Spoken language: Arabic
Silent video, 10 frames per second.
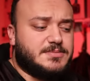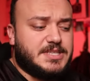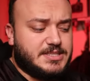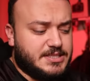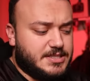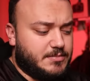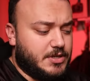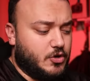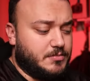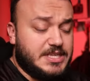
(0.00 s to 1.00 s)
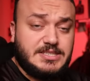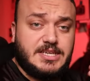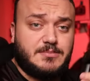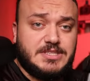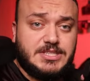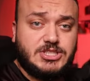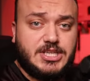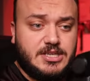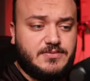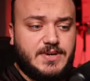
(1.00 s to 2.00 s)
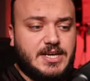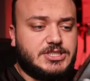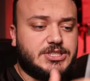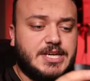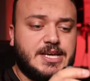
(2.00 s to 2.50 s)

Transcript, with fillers: بدك تنتبه لهم انت تشتري الفلاش